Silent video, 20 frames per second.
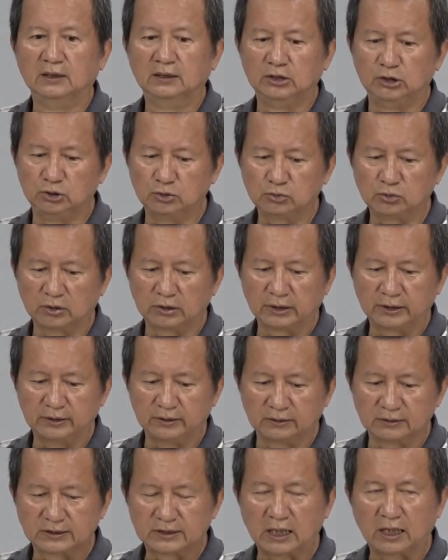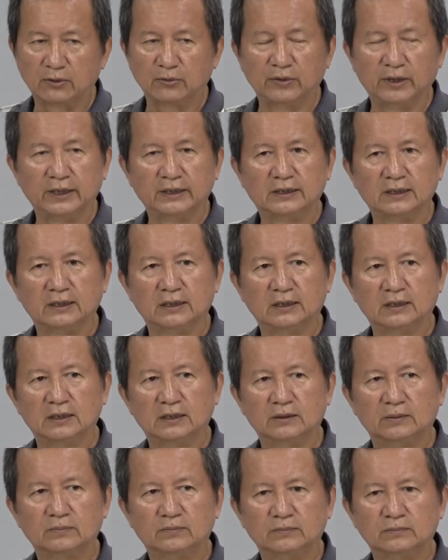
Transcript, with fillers: 如果呢有稍微的。